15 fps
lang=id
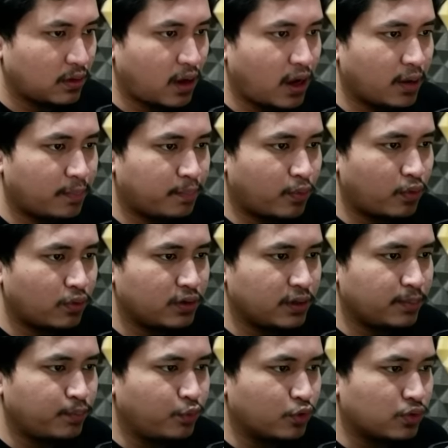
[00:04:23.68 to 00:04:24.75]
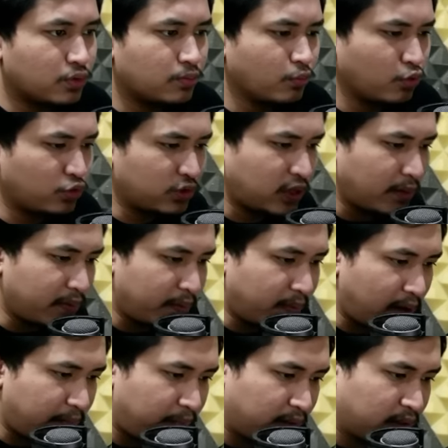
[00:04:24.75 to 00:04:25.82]
iPhone di boot bootcamp apa
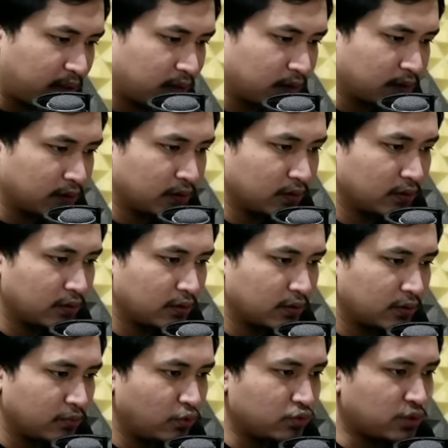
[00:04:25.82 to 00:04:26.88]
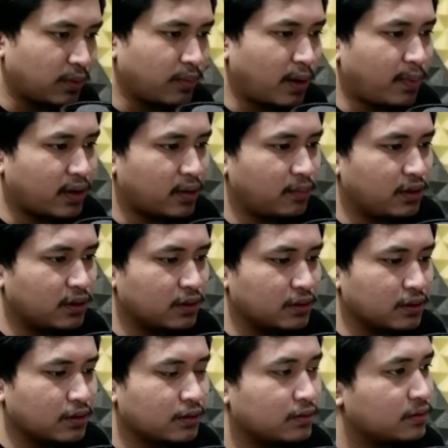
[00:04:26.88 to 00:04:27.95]
apa nih? Bootcamp apa gamingnya?
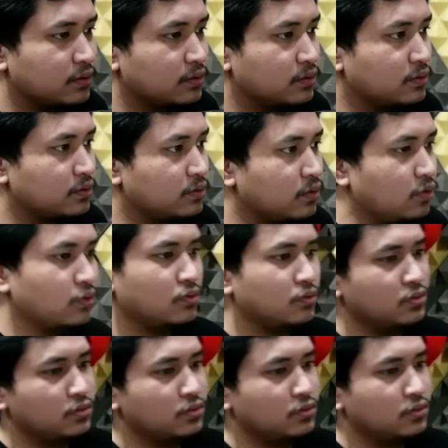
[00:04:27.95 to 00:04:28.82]
Loh,